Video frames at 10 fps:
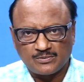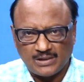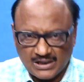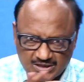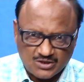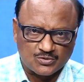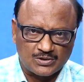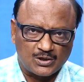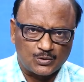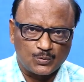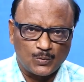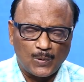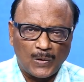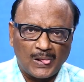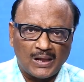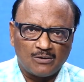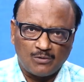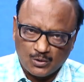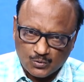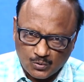గారు ఆశిస్తున్నట్టు
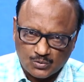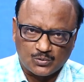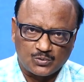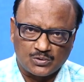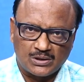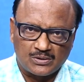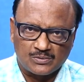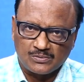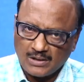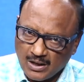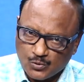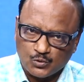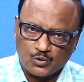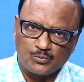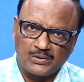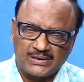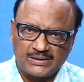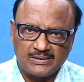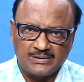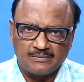వాళ్ళు కోరుకుంటున్నట్టు ఆ కూటమిలోకి